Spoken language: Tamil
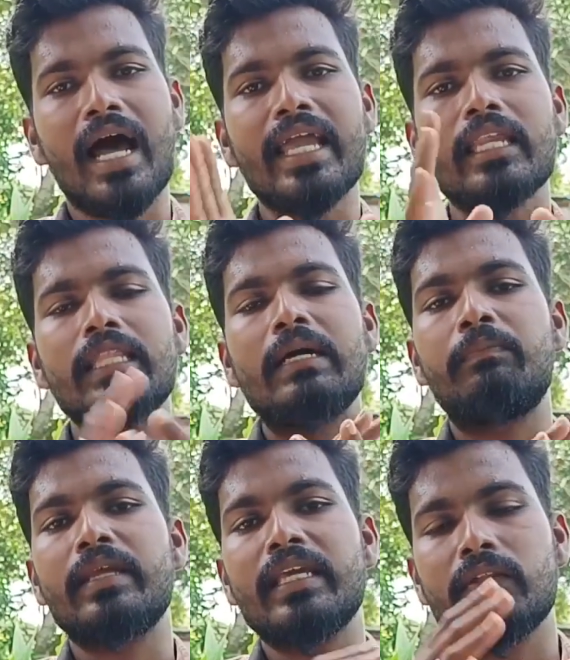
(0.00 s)
சாயிறது
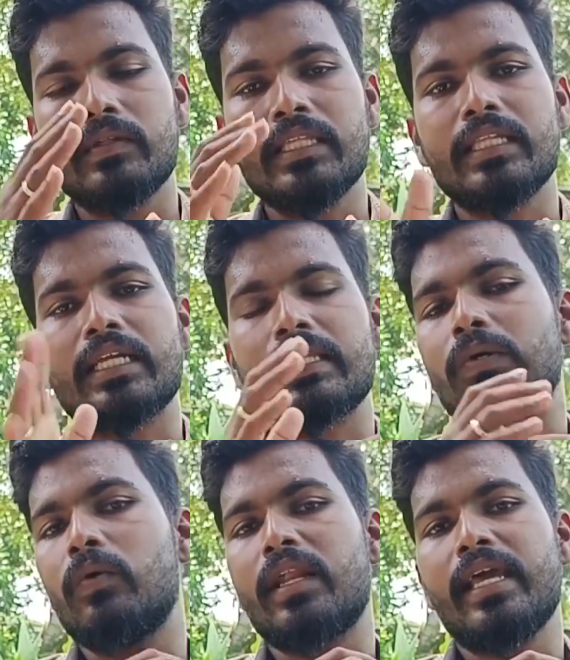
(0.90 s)
அப்படிங்கிறது வந்து இந்த
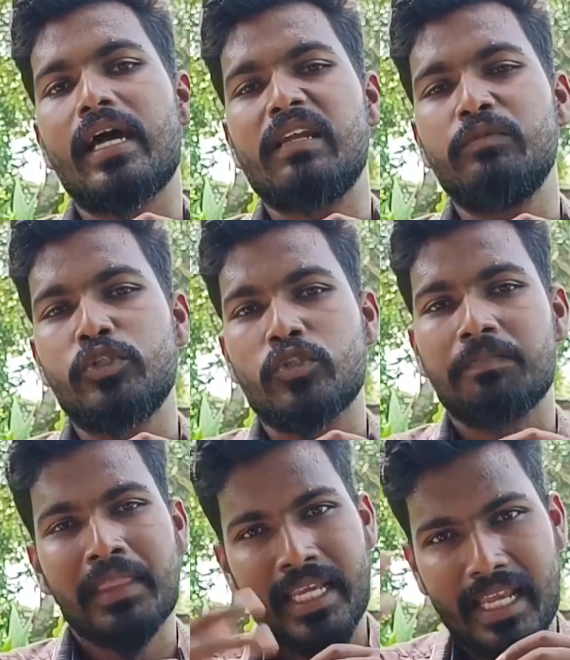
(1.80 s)
இடத்துல குறைய
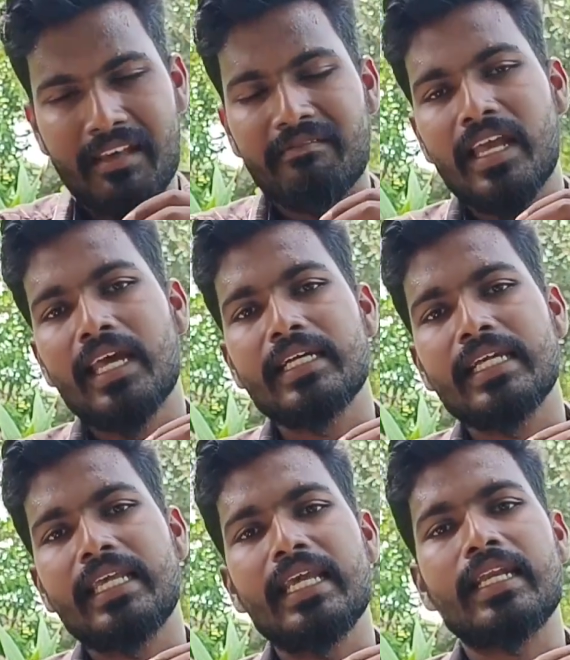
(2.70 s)
ஆரம்பிச்சிடும் ஏன்னா
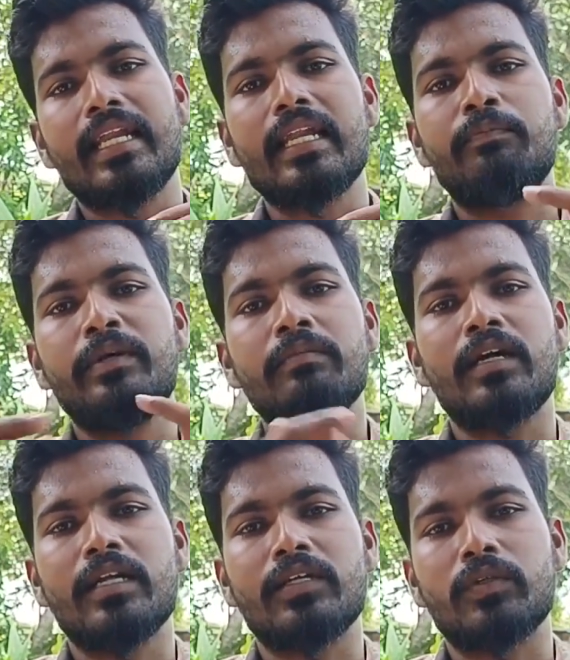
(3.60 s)
வேருக்கு கீழே நல்ல
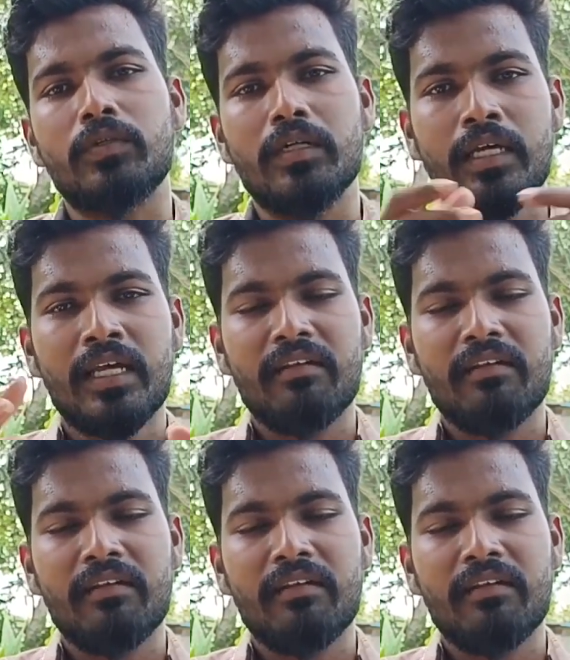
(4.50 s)
பிடிமானம் இருக்கும்